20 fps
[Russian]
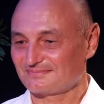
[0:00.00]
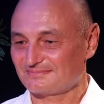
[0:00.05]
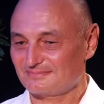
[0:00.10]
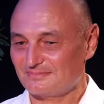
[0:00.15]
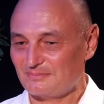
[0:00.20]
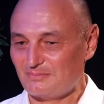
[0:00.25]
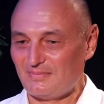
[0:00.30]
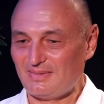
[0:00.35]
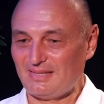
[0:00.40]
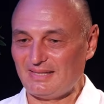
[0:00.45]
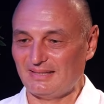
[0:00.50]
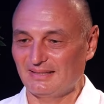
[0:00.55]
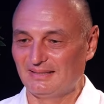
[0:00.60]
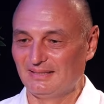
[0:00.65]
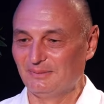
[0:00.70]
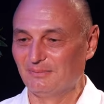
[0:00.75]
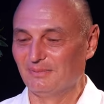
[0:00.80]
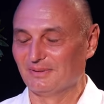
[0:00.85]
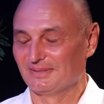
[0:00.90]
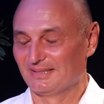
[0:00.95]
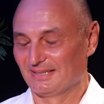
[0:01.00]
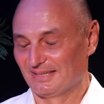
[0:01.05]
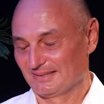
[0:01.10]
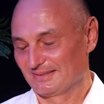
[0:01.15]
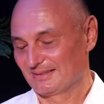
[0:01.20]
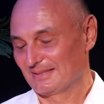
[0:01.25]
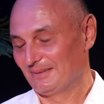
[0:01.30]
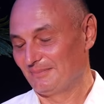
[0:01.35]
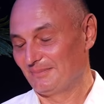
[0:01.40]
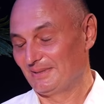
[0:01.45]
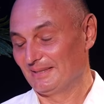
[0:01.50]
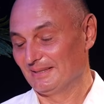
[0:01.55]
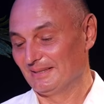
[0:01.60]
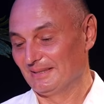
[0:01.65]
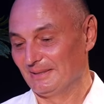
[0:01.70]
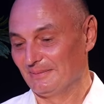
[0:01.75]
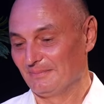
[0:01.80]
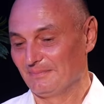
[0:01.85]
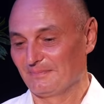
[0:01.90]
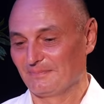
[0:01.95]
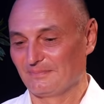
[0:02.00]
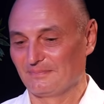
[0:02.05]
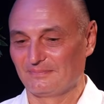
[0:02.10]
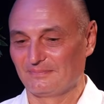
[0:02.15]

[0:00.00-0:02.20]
С командой? Клима, наверное, да, с командой. Целый, да?